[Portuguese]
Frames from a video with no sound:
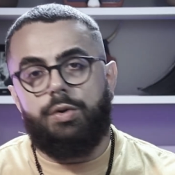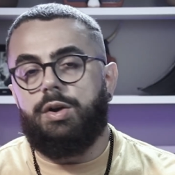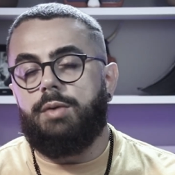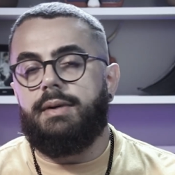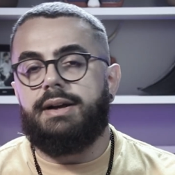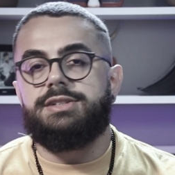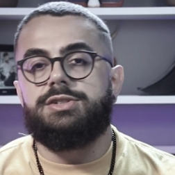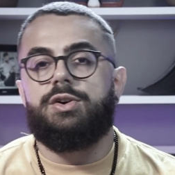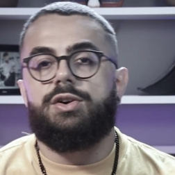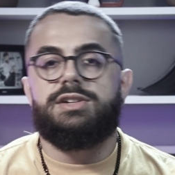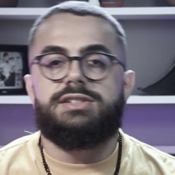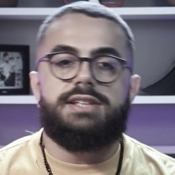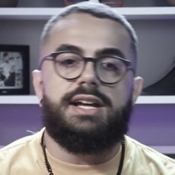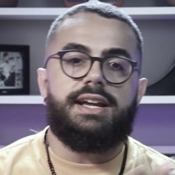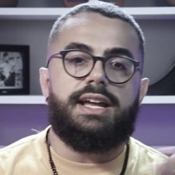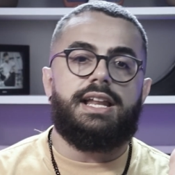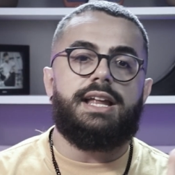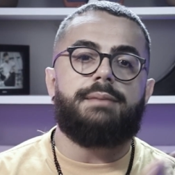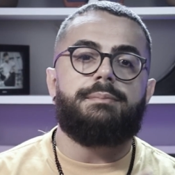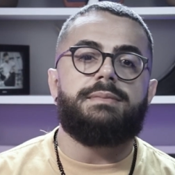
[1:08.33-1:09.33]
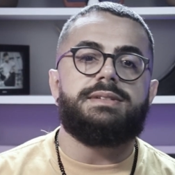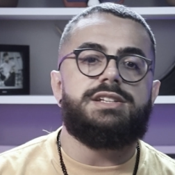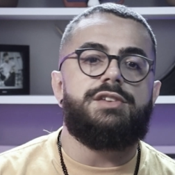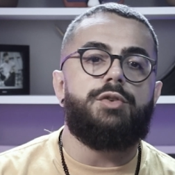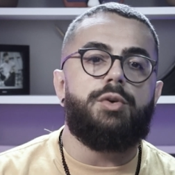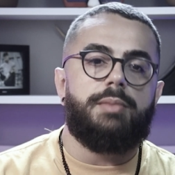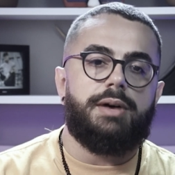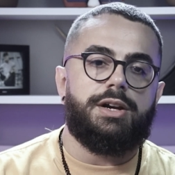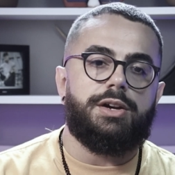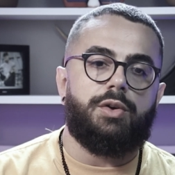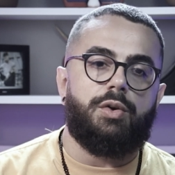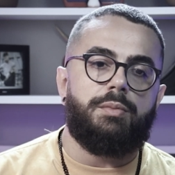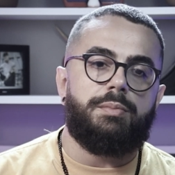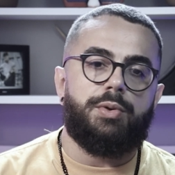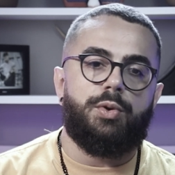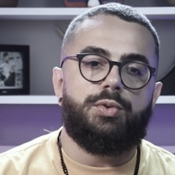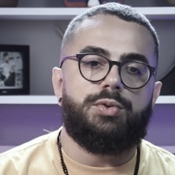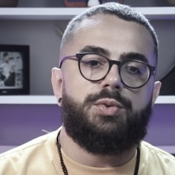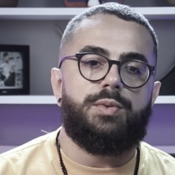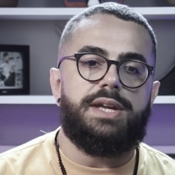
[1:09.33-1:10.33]
o que eu mais gosto é aquele. Você viu o mano que
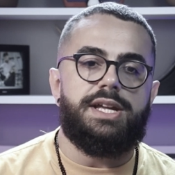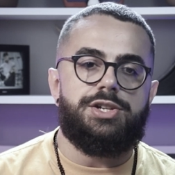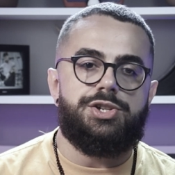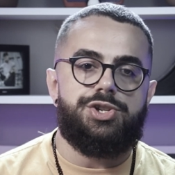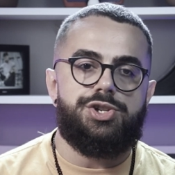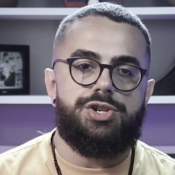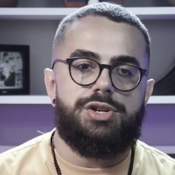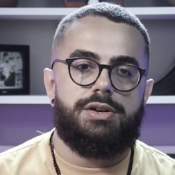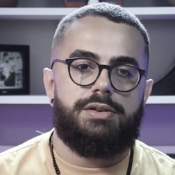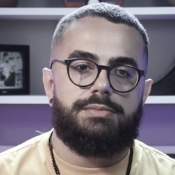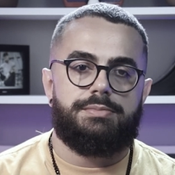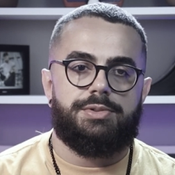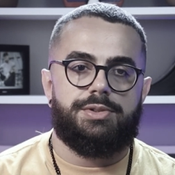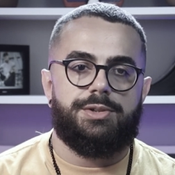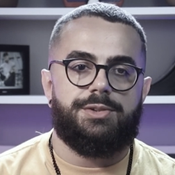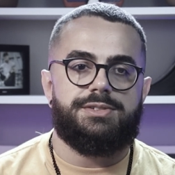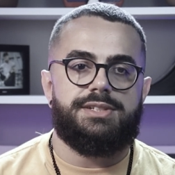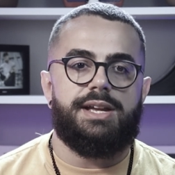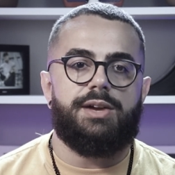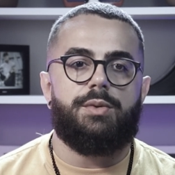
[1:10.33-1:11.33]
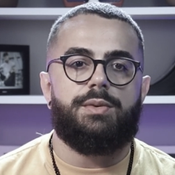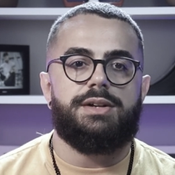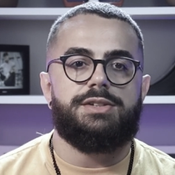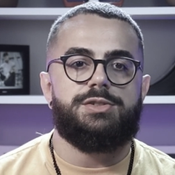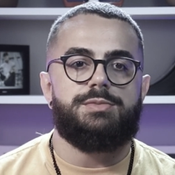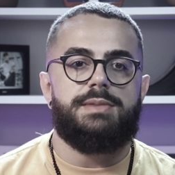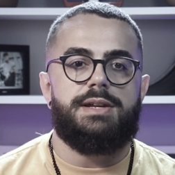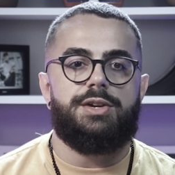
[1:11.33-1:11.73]
comprou o Twitch? por não sei quantos